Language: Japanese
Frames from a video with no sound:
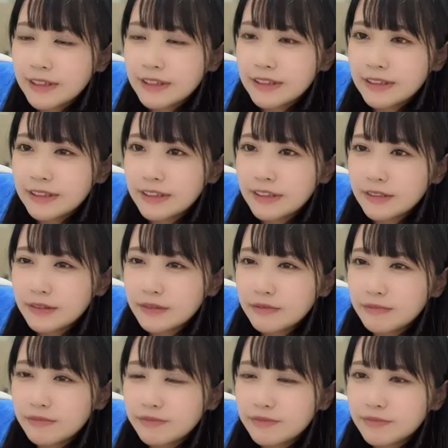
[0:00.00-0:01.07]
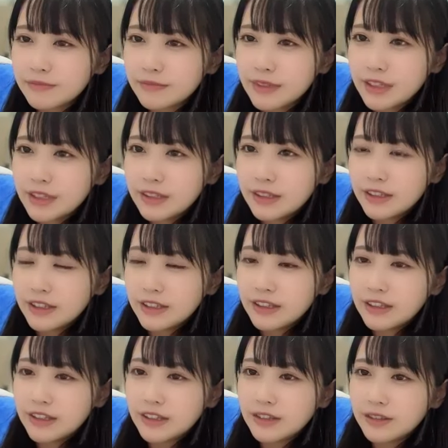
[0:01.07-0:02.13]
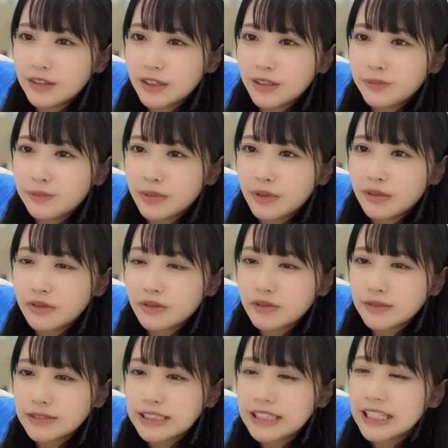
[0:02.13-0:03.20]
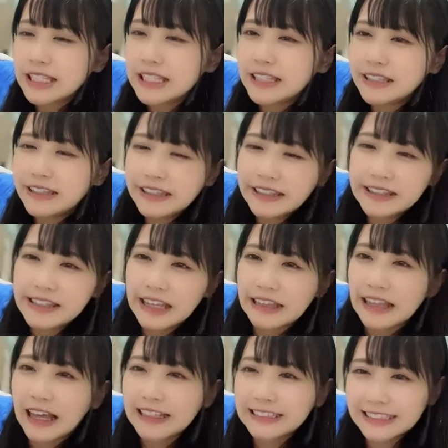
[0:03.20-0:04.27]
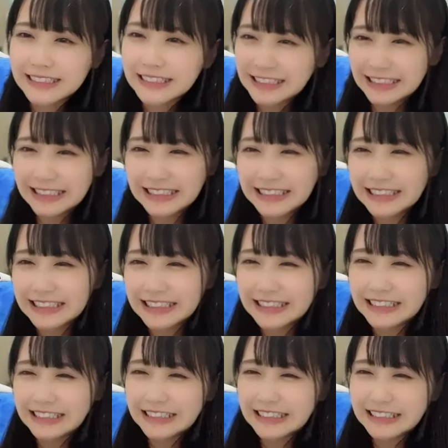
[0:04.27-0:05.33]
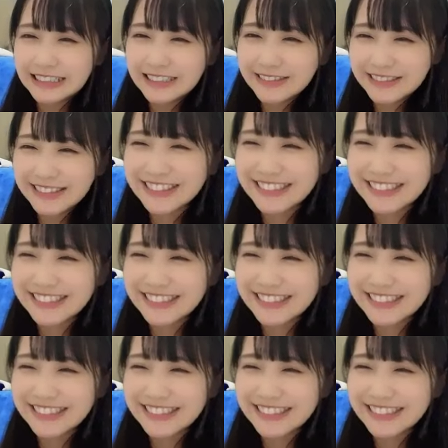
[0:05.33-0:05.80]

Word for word: もういいありがとう DD 円第一歩 DD じゃないし